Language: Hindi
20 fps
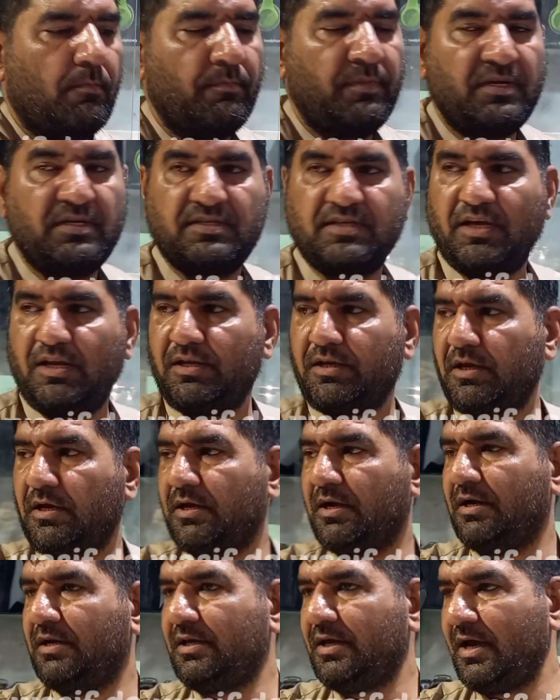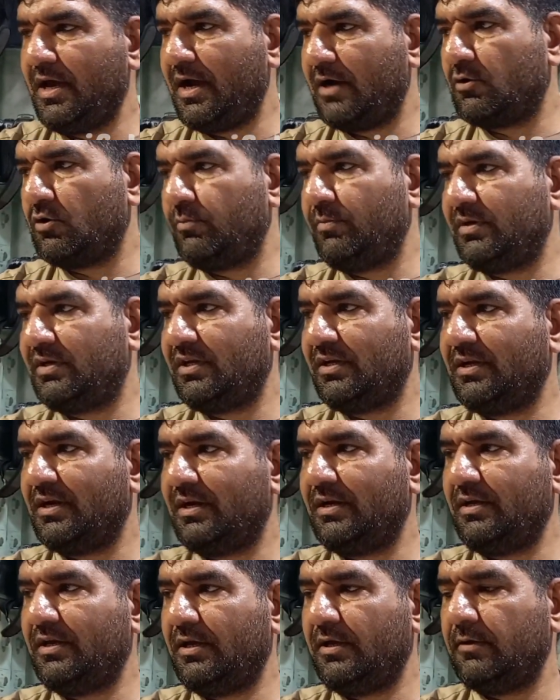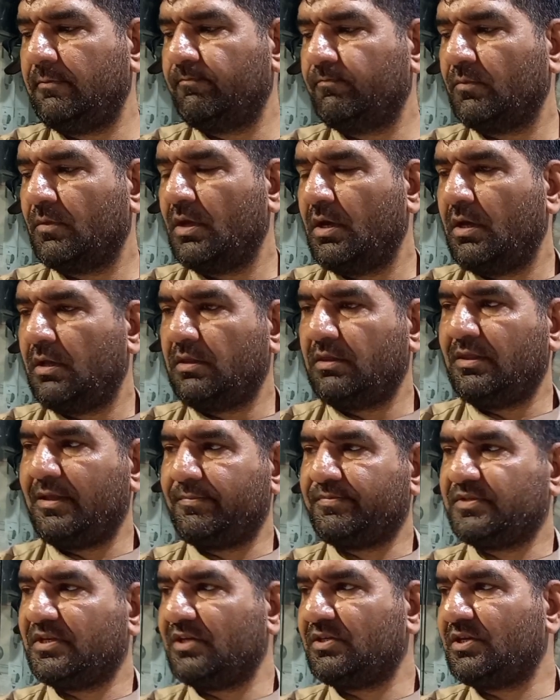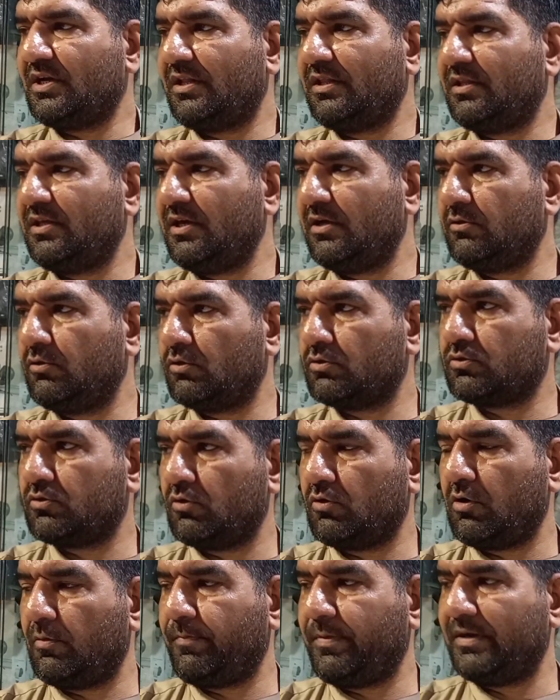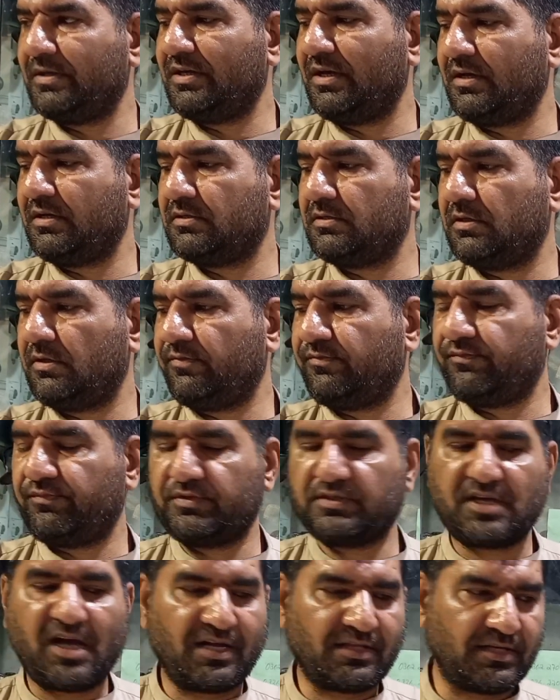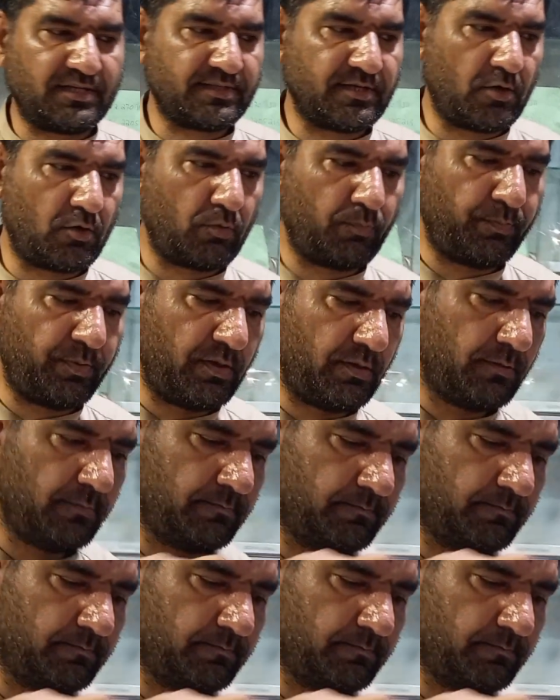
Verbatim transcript: ब्राज़ील की घड़ी है ऑटोमेटिक घड़ी है नब से चलती है दोस्तों को पड़ जाएगा सिर्फ सात हज़ार रुपये